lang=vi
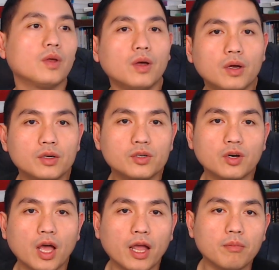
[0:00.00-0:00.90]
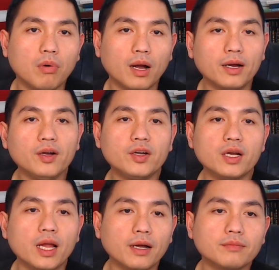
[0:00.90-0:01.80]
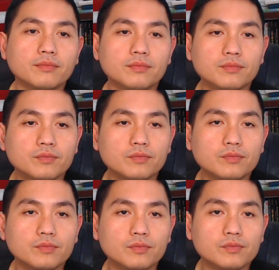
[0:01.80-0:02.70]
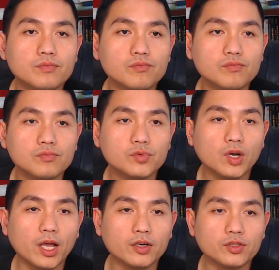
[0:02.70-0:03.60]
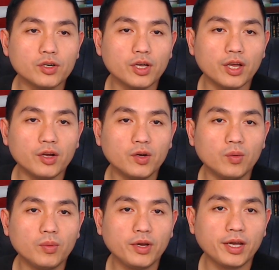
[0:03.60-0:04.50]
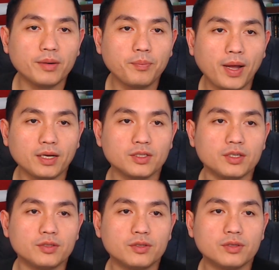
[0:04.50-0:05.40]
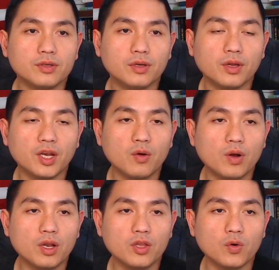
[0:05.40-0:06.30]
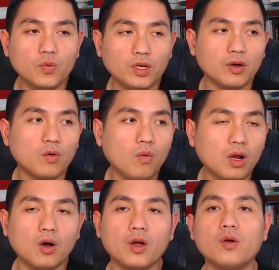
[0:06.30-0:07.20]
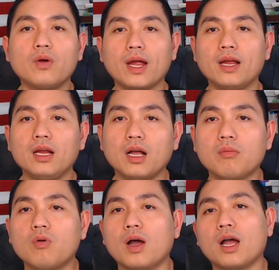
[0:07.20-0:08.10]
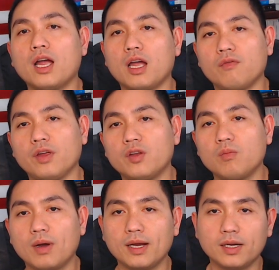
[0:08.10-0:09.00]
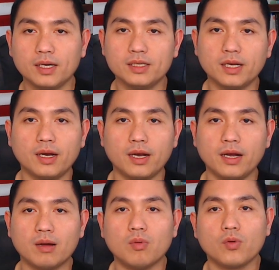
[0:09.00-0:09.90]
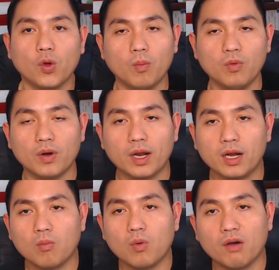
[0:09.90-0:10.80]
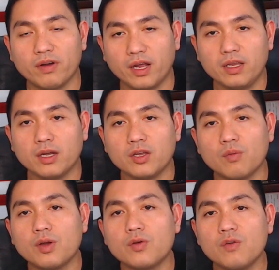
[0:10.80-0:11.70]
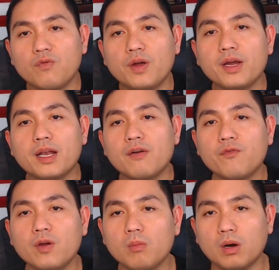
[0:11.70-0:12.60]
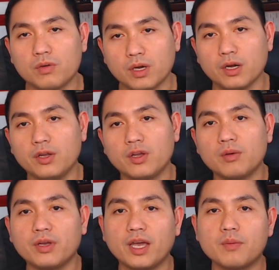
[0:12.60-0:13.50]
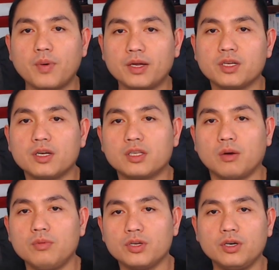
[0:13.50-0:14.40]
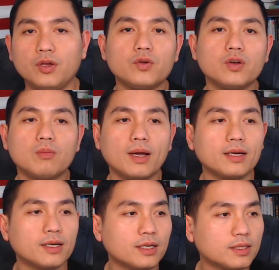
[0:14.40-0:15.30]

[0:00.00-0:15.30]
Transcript: trở lại bản tin ngắn trở lại có sự kiện của ông Ken Paxton liên quan đến chủ tịch quốc hội của đảng Cộng hòa ở Hạ viện Trung bang Texas đã lãnh đạo một nhóm của đảng Cộng hòa và đảng Dân chủ đi trước với cái lá phiếu bầu cử cho ông Ken Paxton tổng trưởng lý của Trung bang Texas